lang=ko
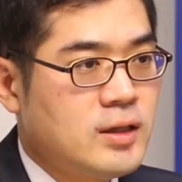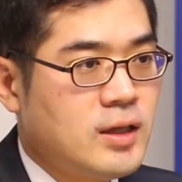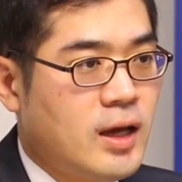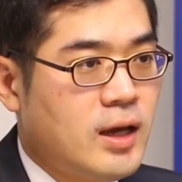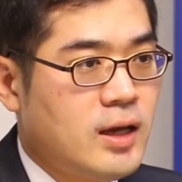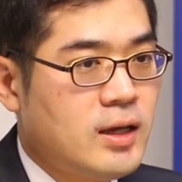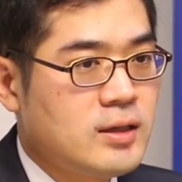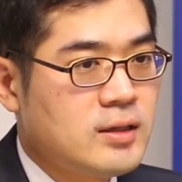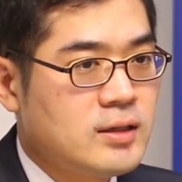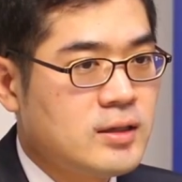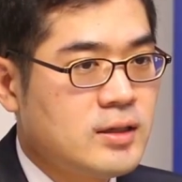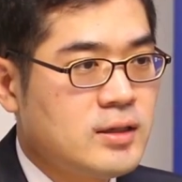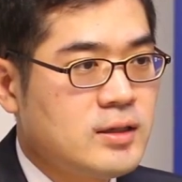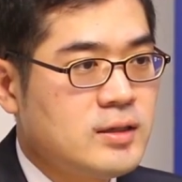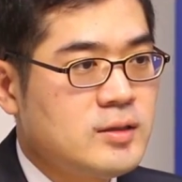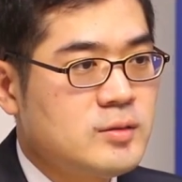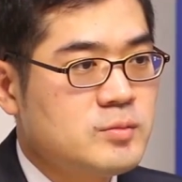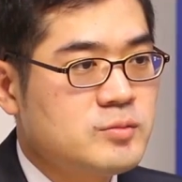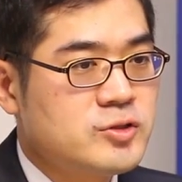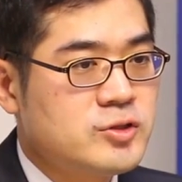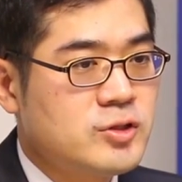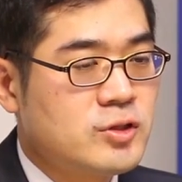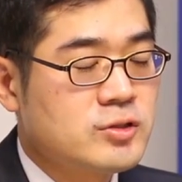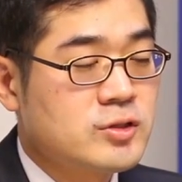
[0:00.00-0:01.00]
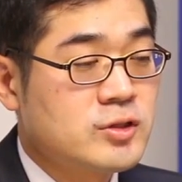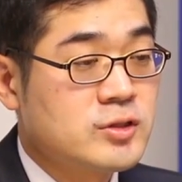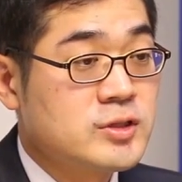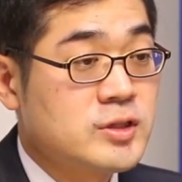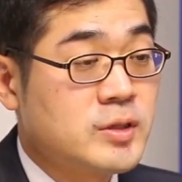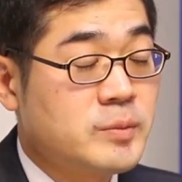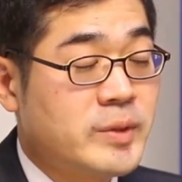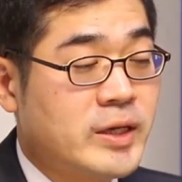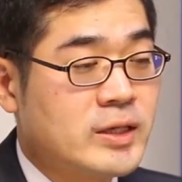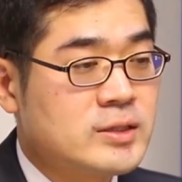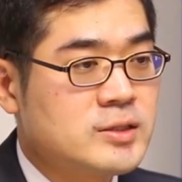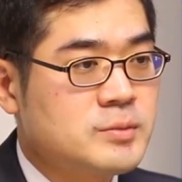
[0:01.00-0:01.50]
다행히
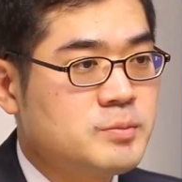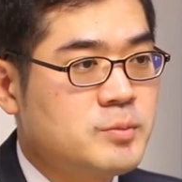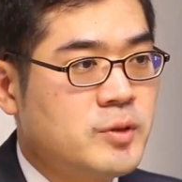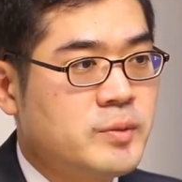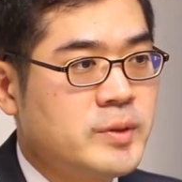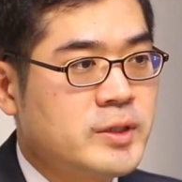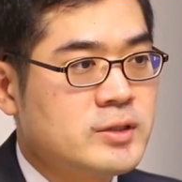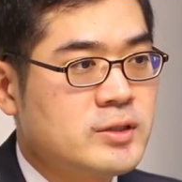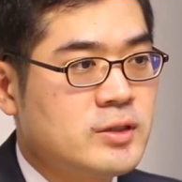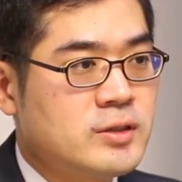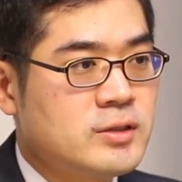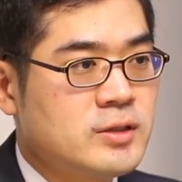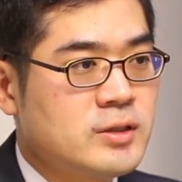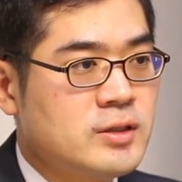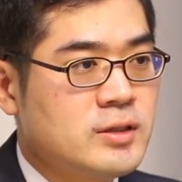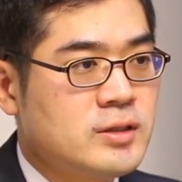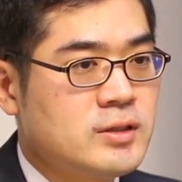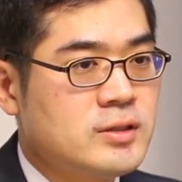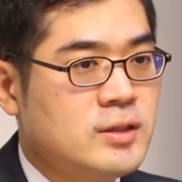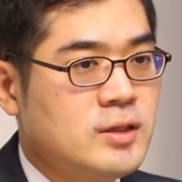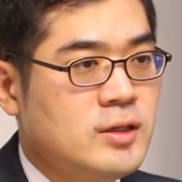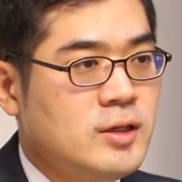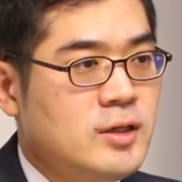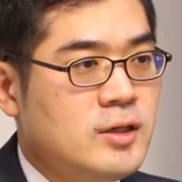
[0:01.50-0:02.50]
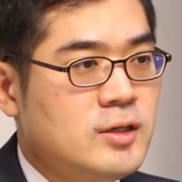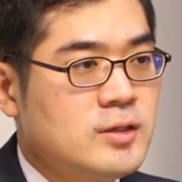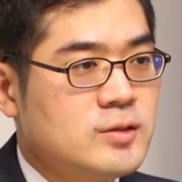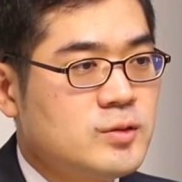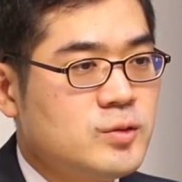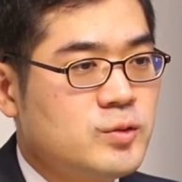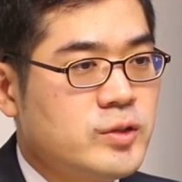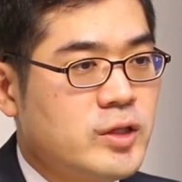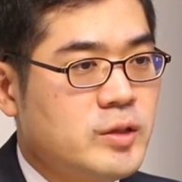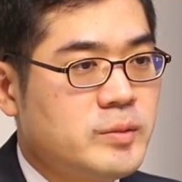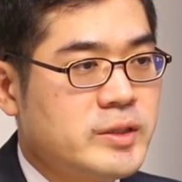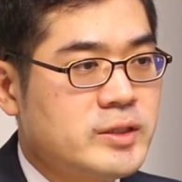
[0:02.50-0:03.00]
부정경쟁방지법에서는
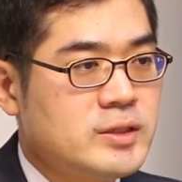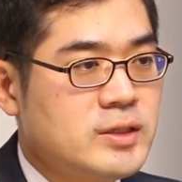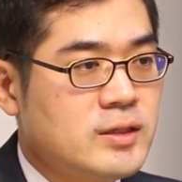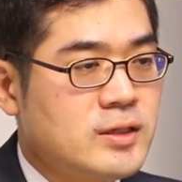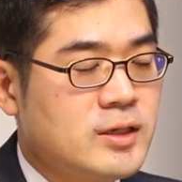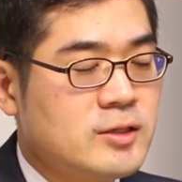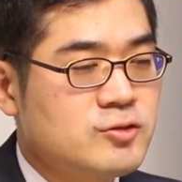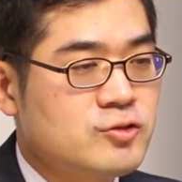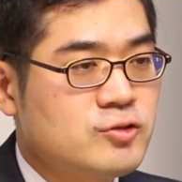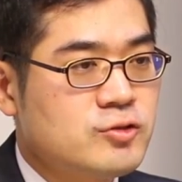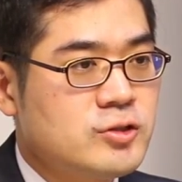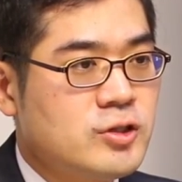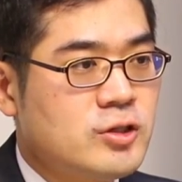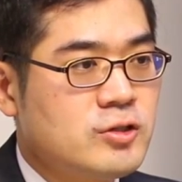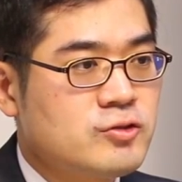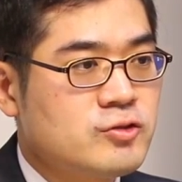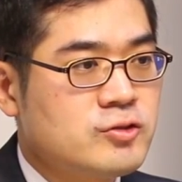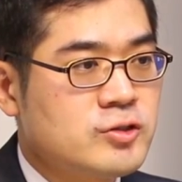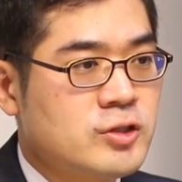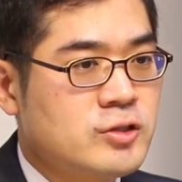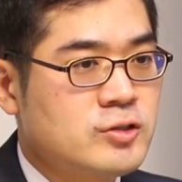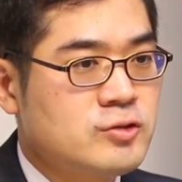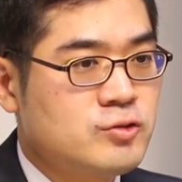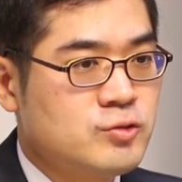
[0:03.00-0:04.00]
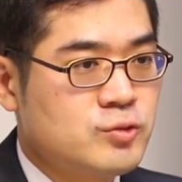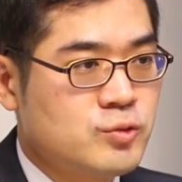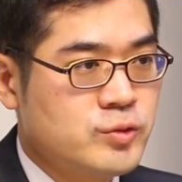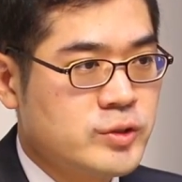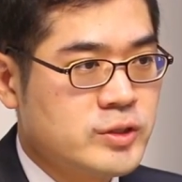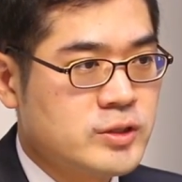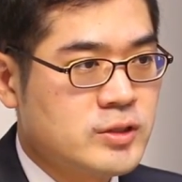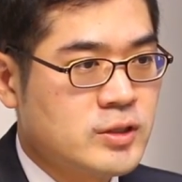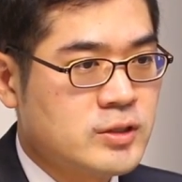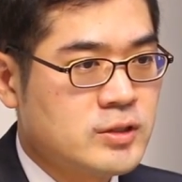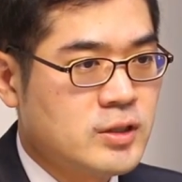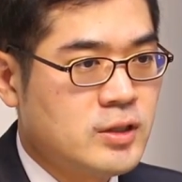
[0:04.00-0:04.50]
손해배상액 추정 규정을 두고
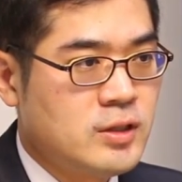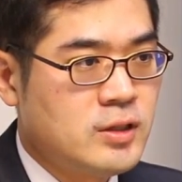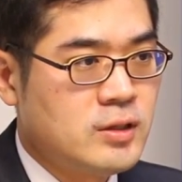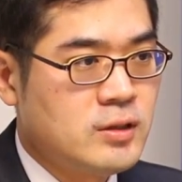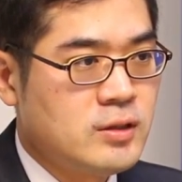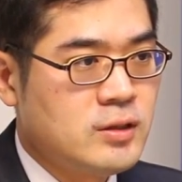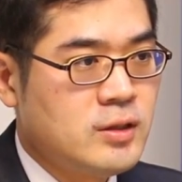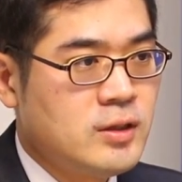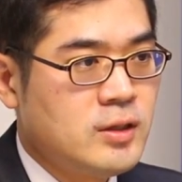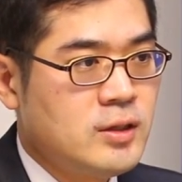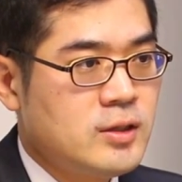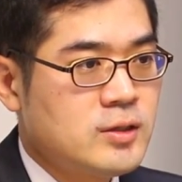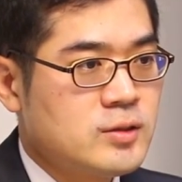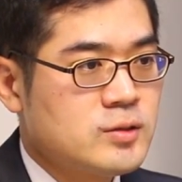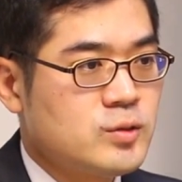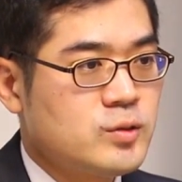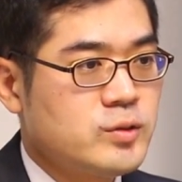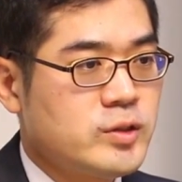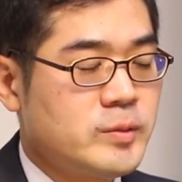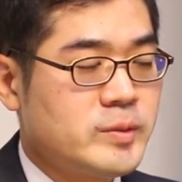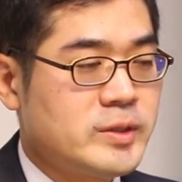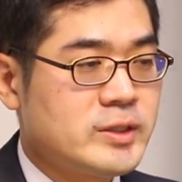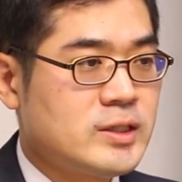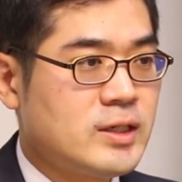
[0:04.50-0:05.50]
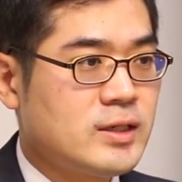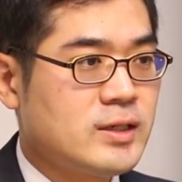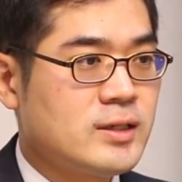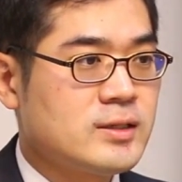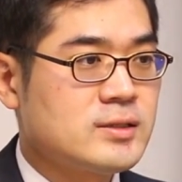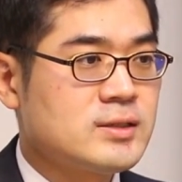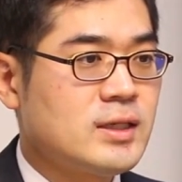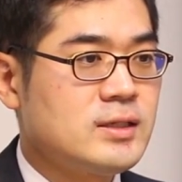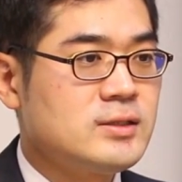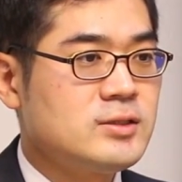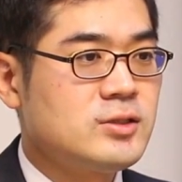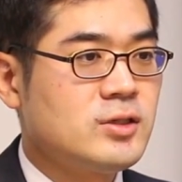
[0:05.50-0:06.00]
있어서
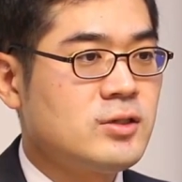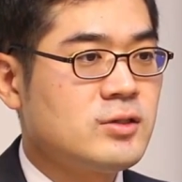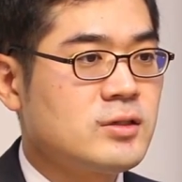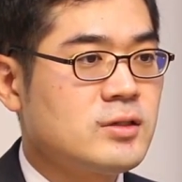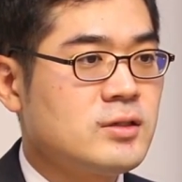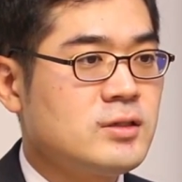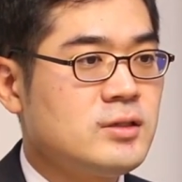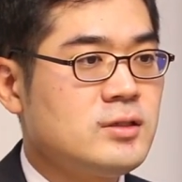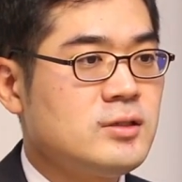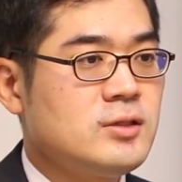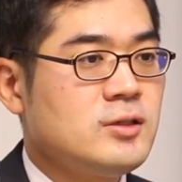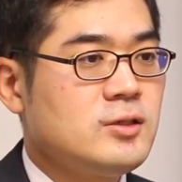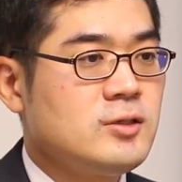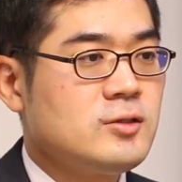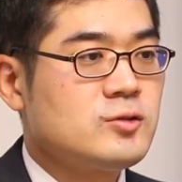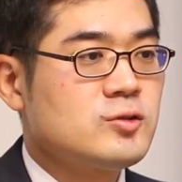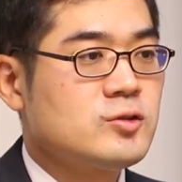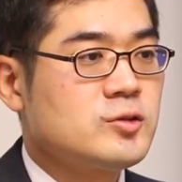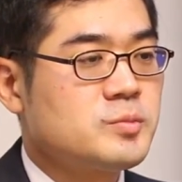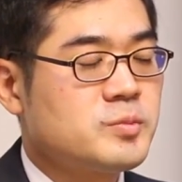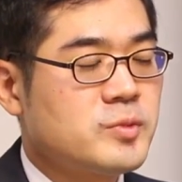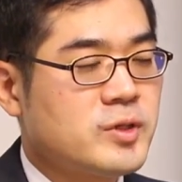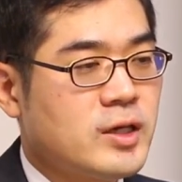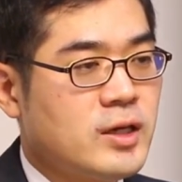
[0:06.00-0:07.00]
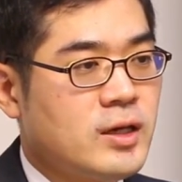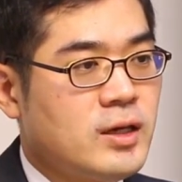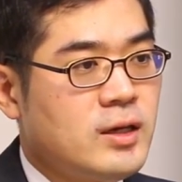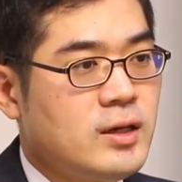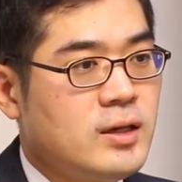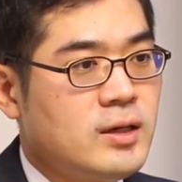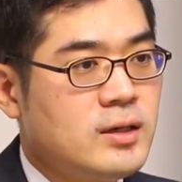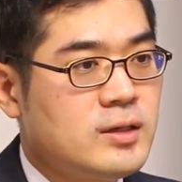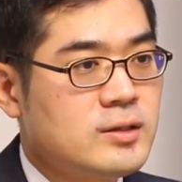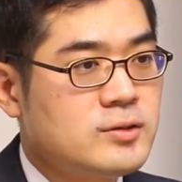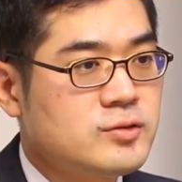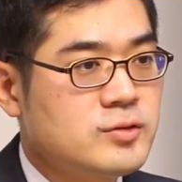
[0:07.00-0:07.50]
손해배상액 산정을 쉽게
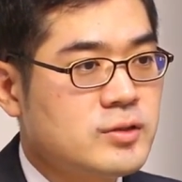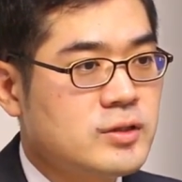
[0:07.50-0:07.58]
할